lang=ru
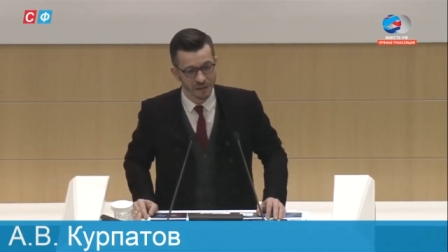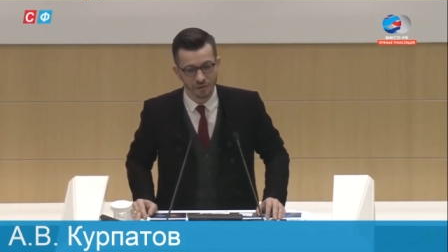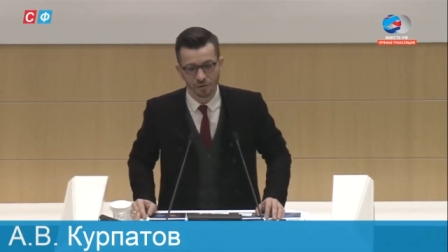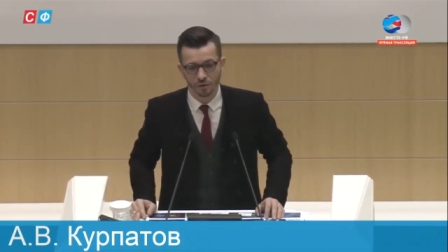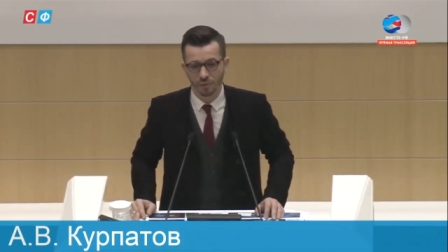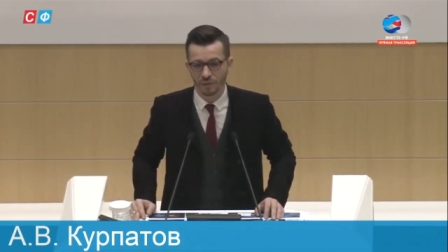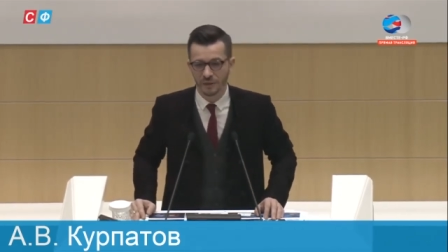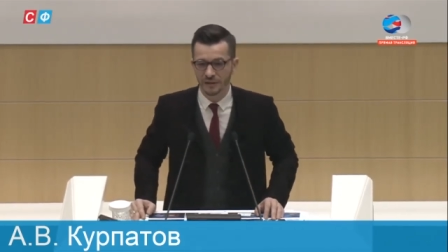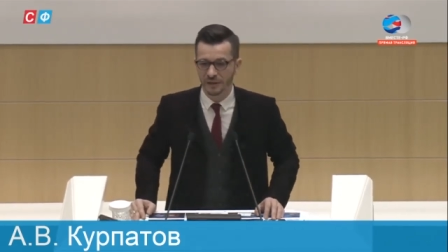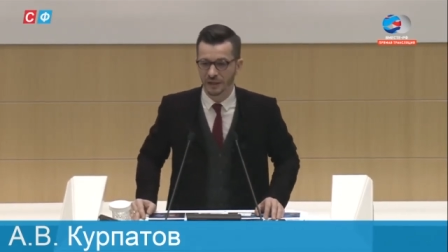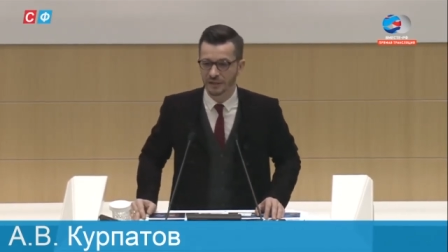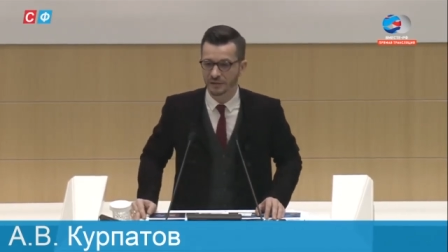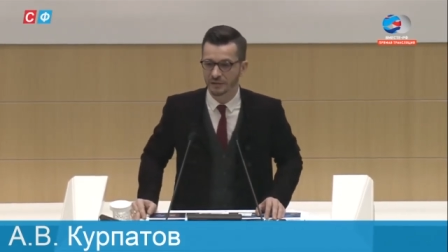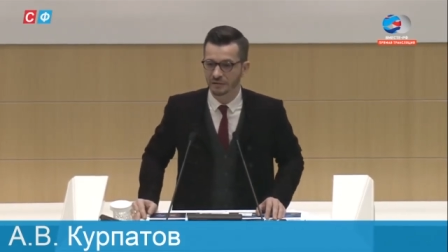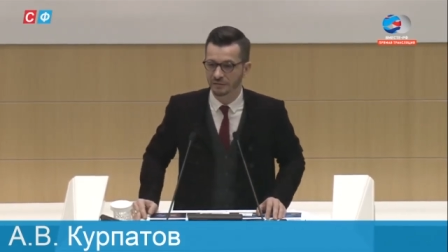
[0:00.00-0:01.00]
Что
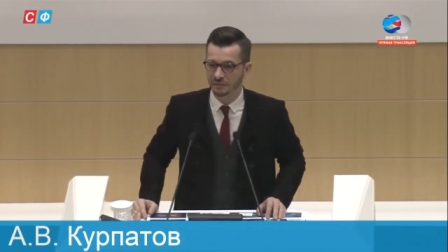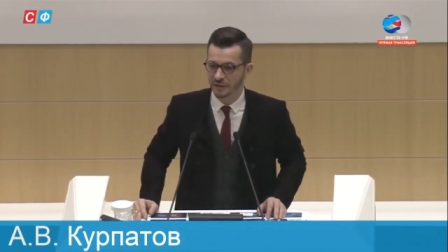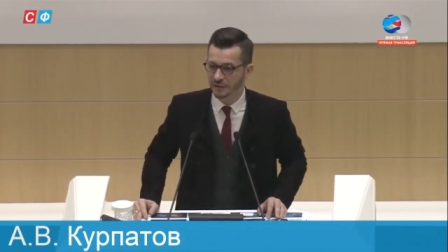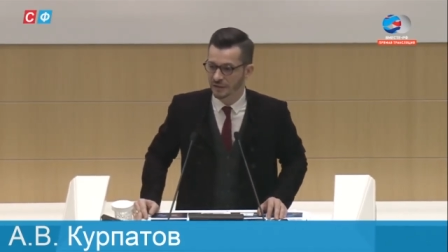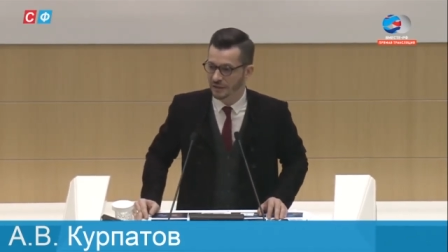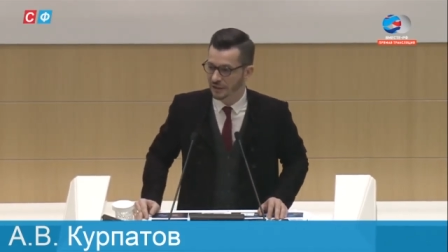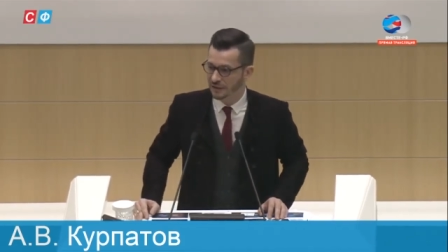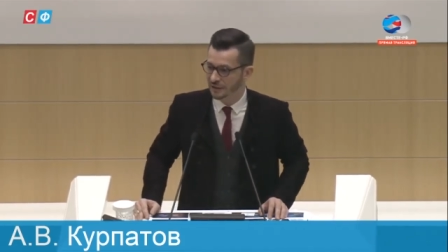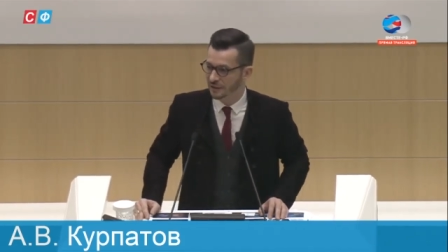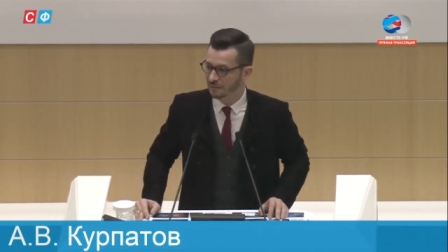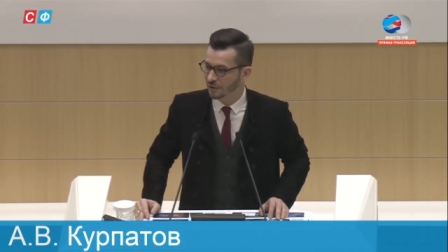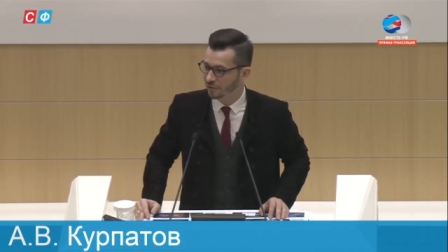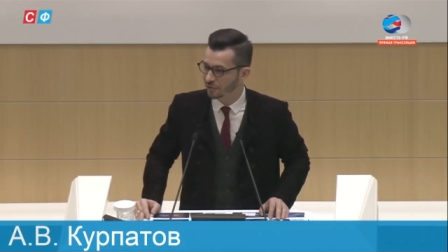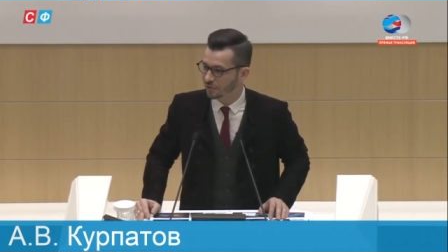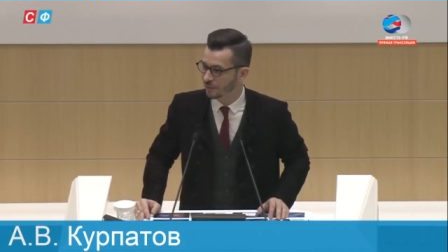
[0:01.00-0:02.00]
происходило в эти несколько
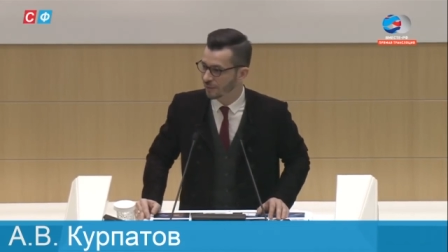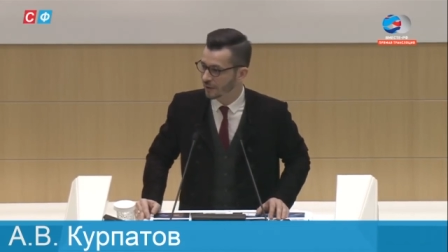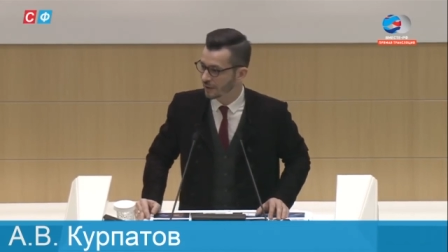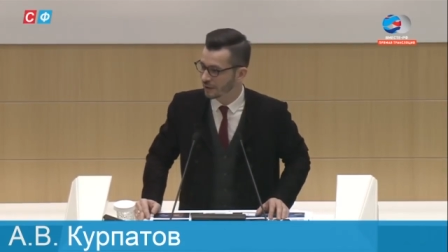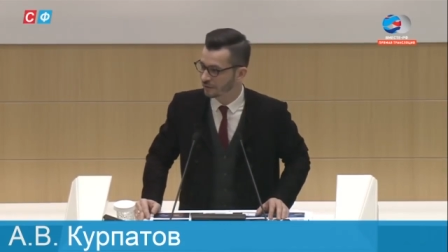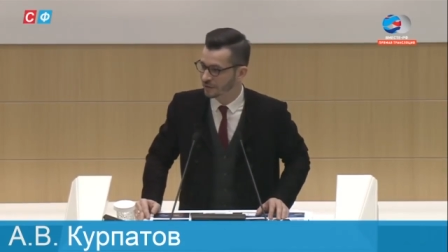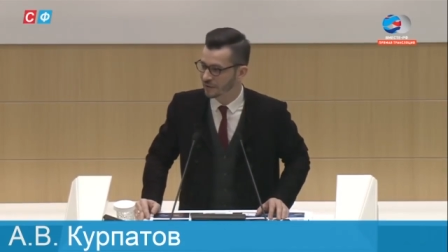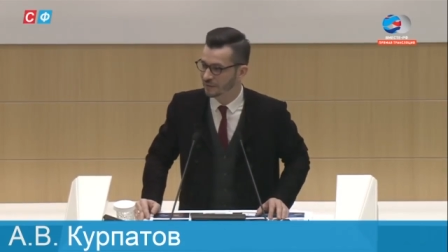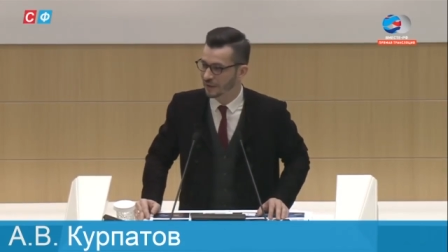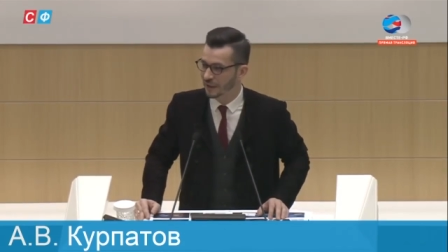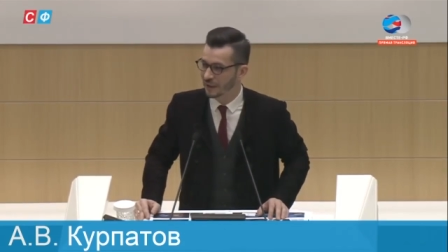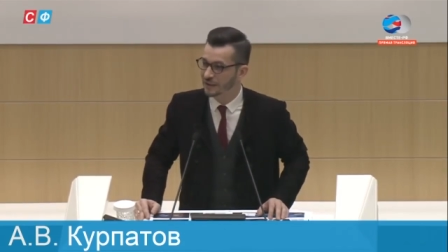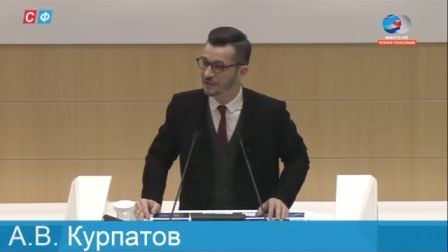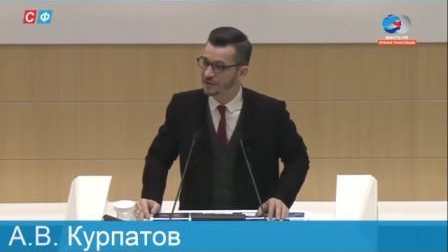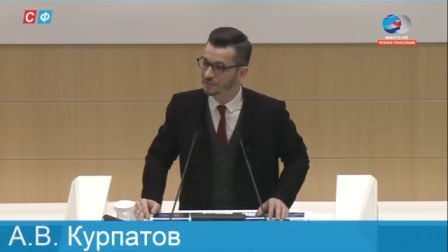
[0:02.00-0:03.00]
минут, пока вы
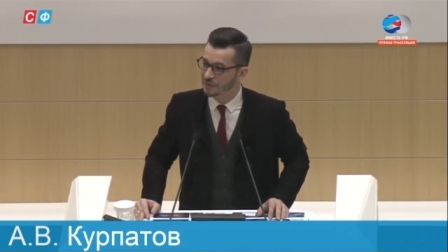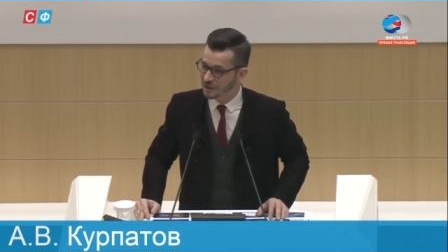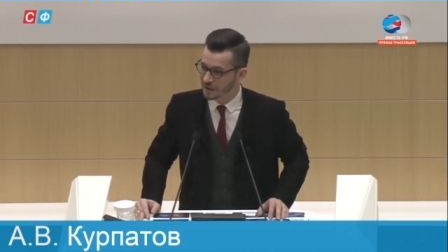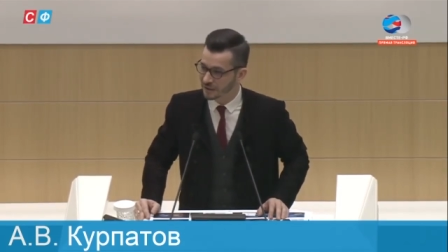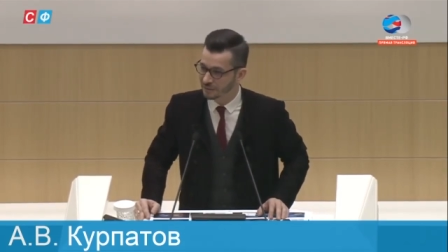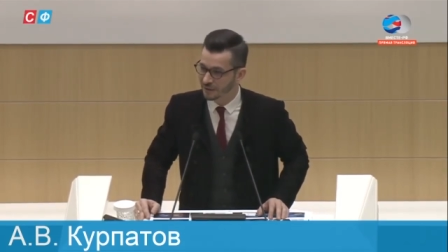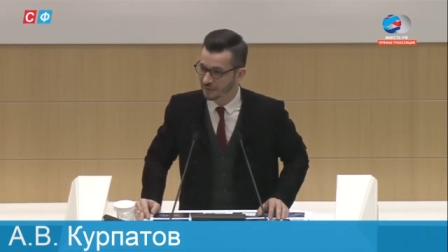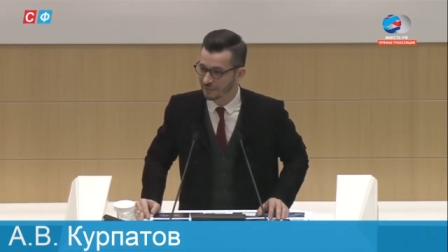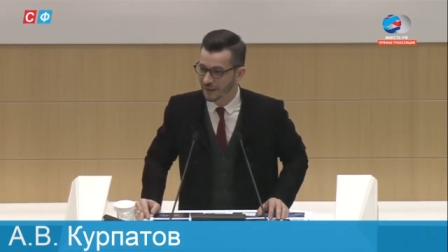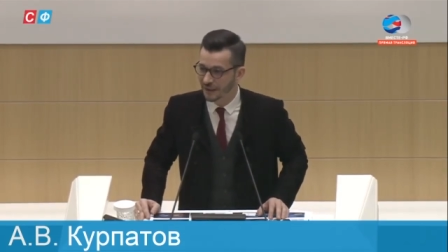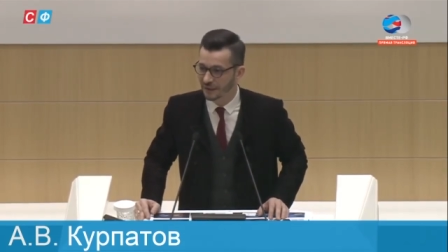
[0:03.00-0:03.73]
собирались с мыслями?